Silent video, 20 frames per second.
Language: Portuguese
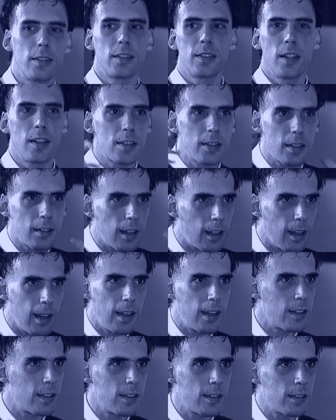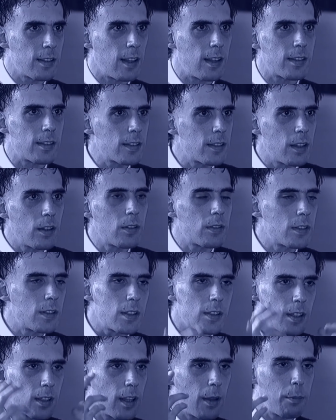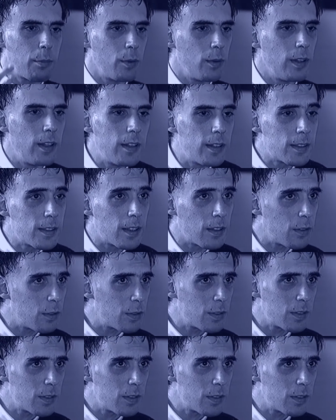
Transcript: seja da legislação, seja da polícia, não